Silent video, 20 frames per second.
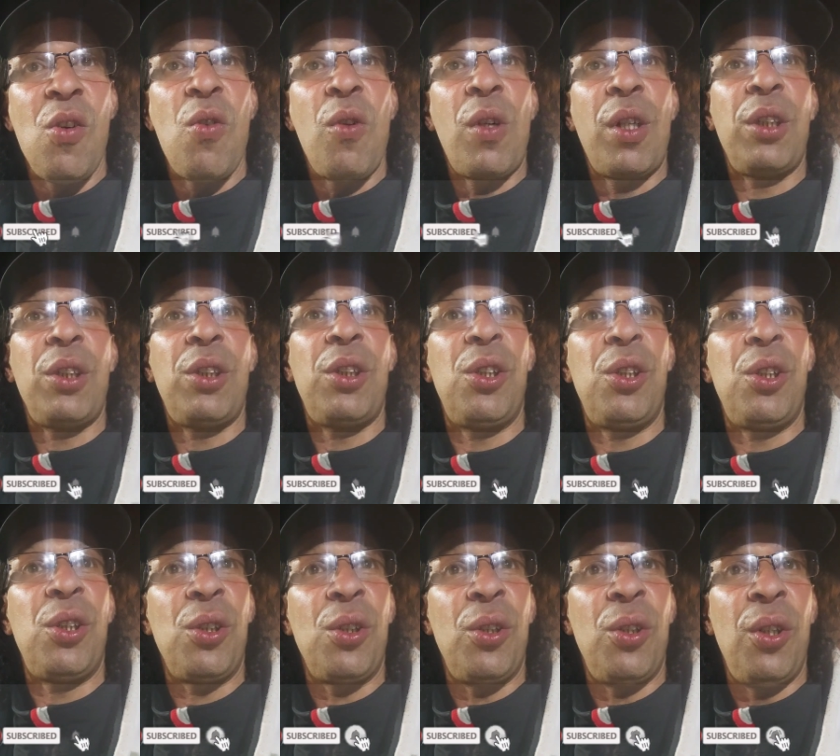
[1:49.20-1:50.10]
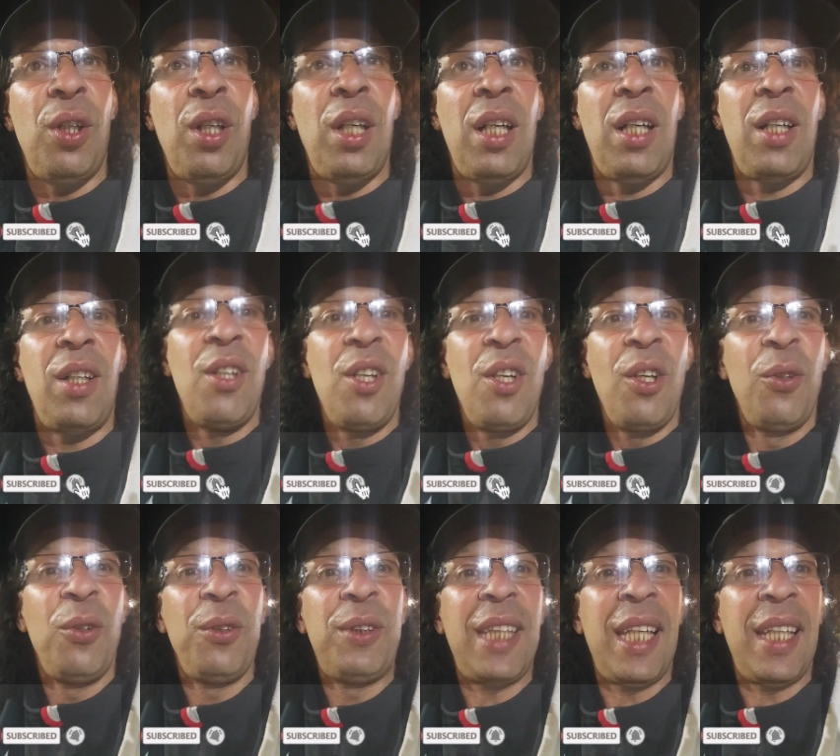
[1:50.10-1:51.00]
وكنشجعوها
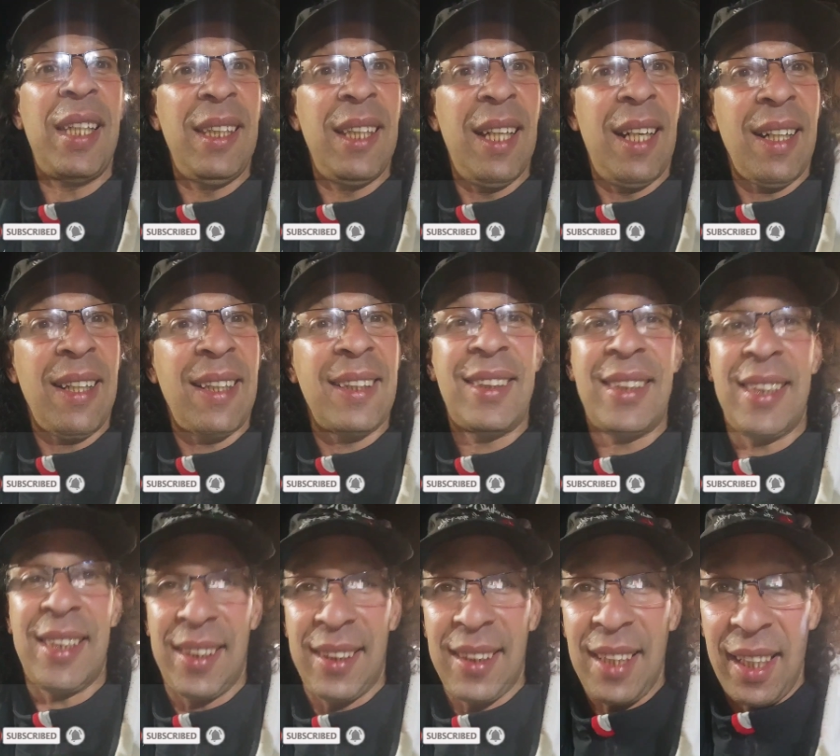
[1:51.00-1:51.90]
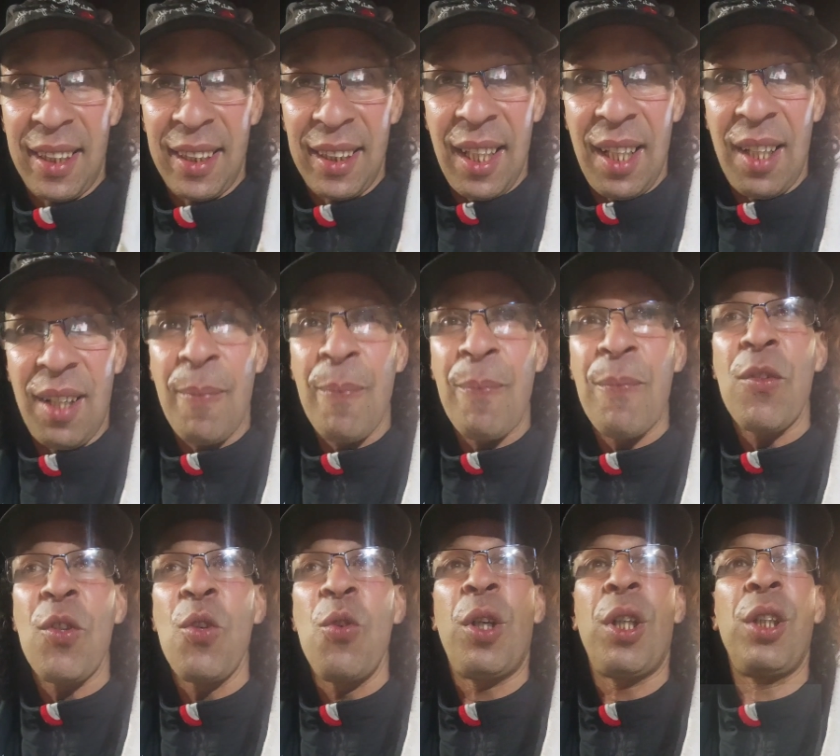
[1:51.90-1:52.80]
وتا هي كتشجعنا
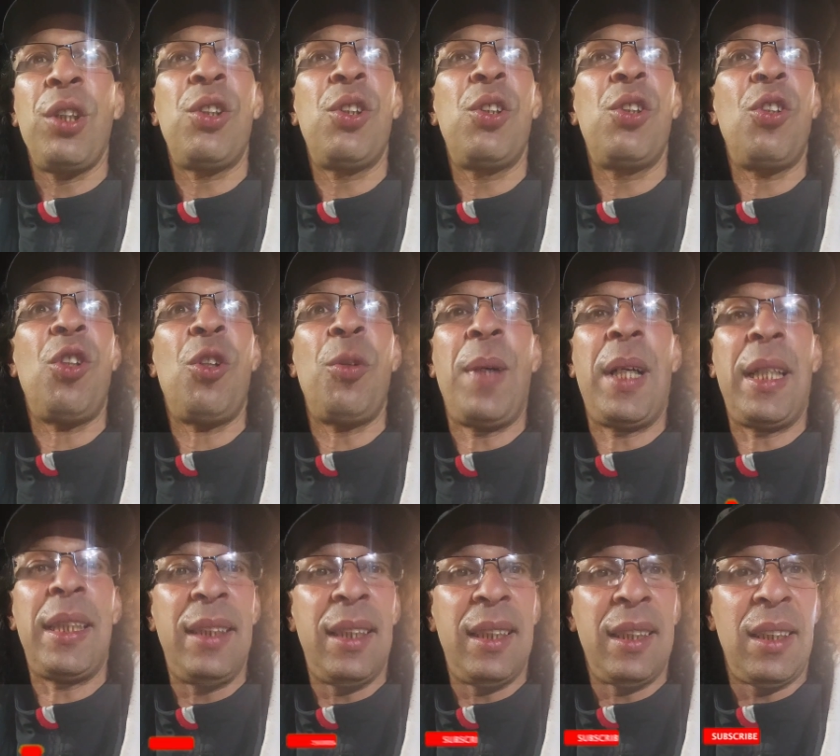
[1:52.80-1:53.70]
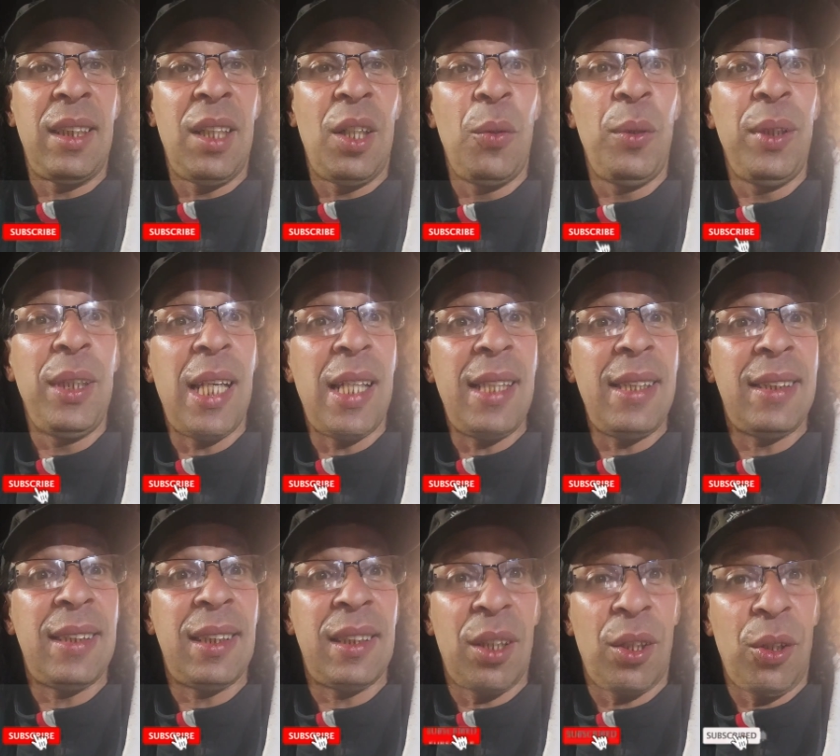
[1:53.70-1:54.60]
وكنشجعوا بعضياتنا وهي
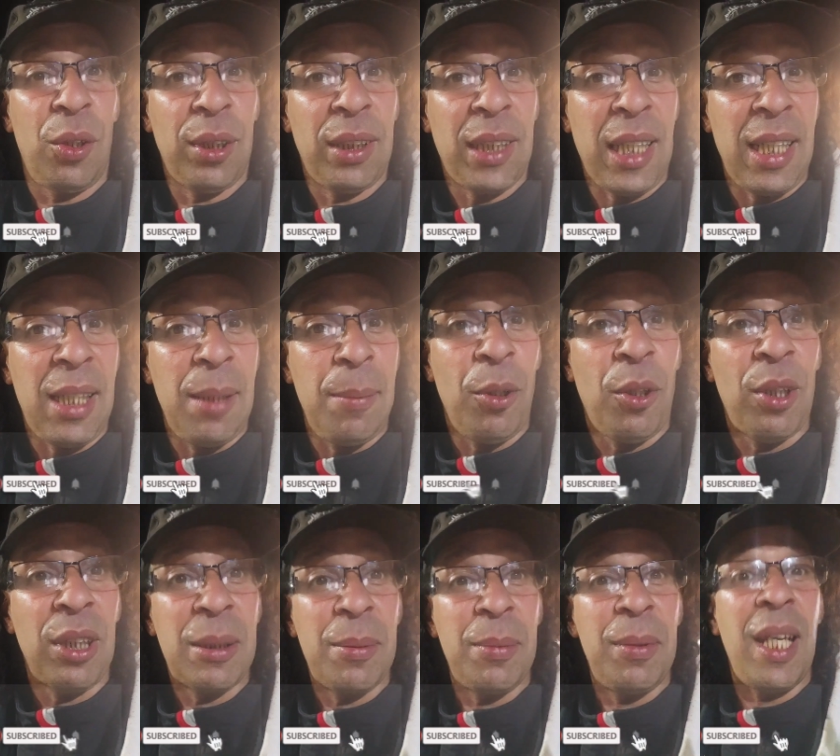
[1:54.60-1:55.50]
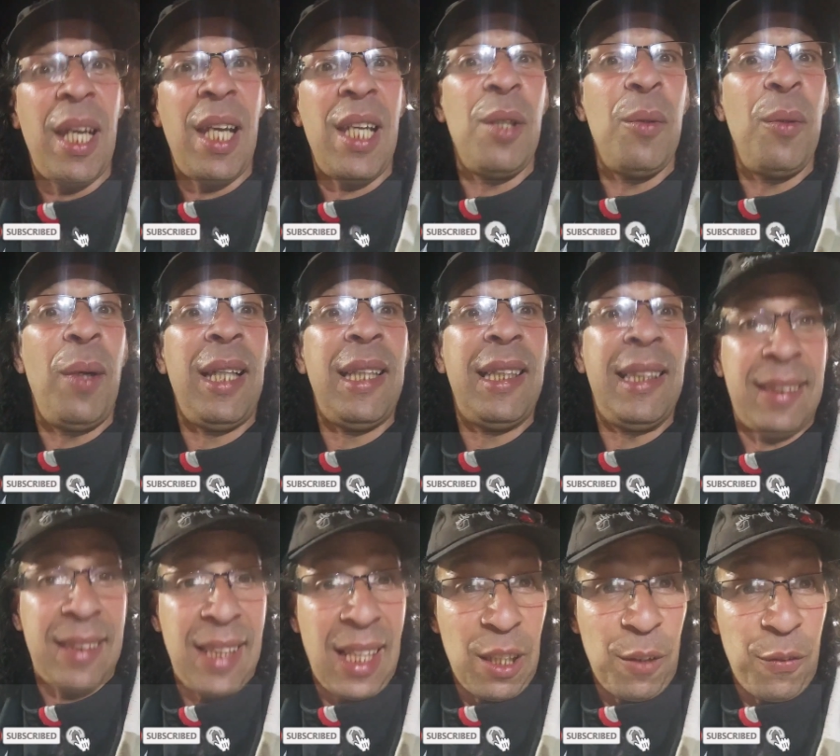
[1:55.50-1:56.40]
انسانه روح طيبه وكنتمنى اي واحد
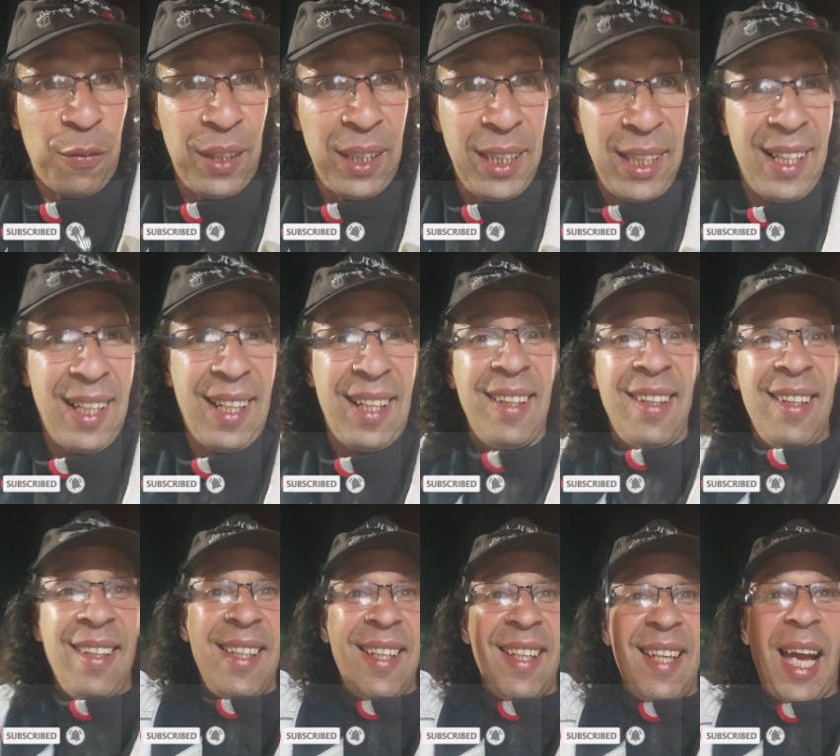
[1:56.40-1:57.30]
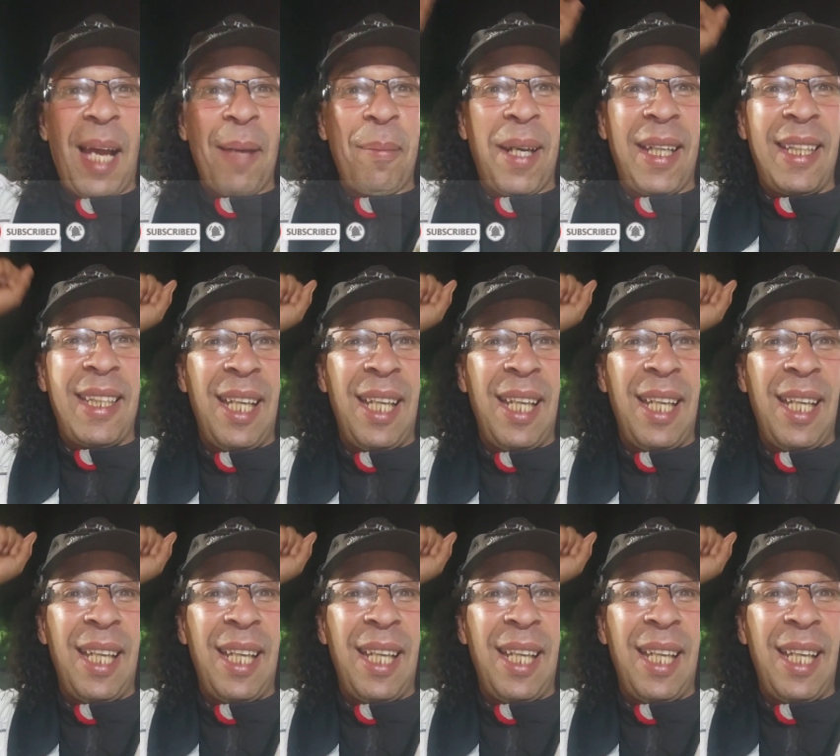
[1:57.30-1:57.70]
اللي تعرف عليها يبقى